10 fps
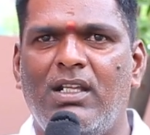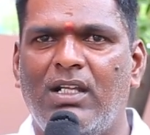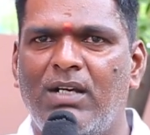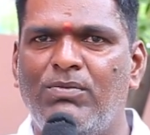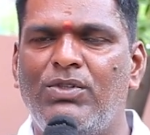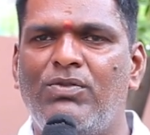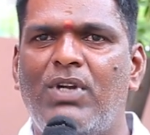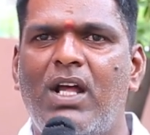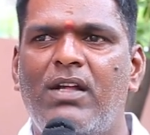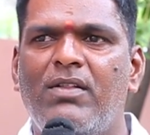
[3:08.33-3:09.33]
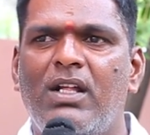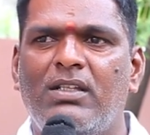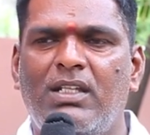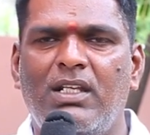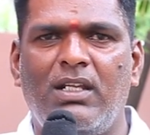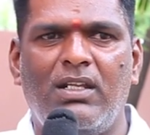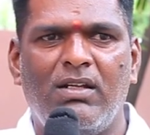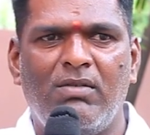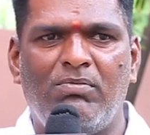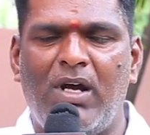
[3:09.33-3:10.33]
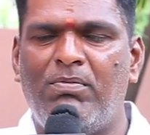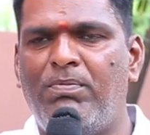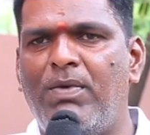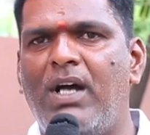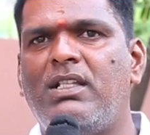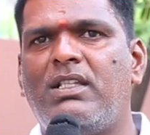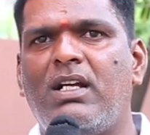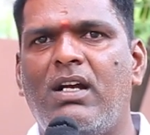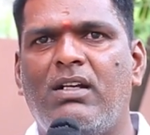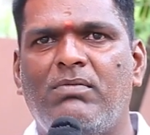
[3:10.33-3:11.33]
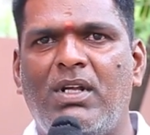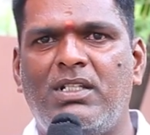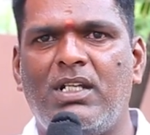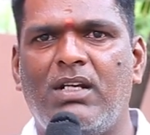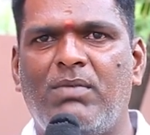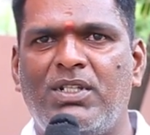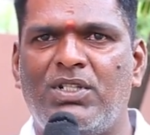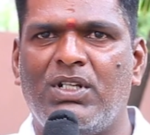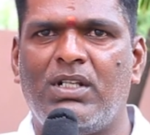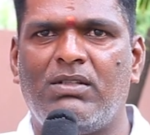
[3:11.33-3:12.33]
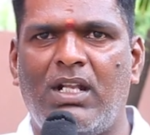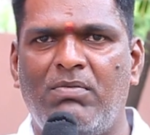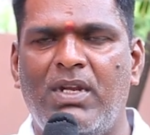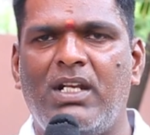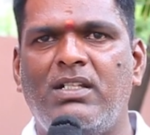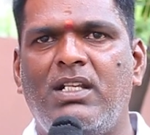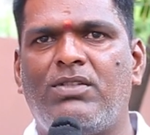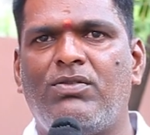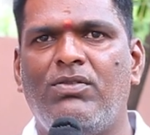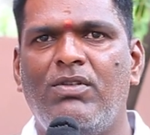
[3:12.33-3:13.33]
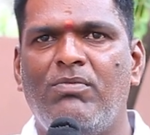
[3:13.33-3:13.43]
ఇంకా ముందు కూడా దీన్ని మా బాధ్యతగా మంచిగా మంచిగా దాన్ని మెయింటైన్ చేస్తూ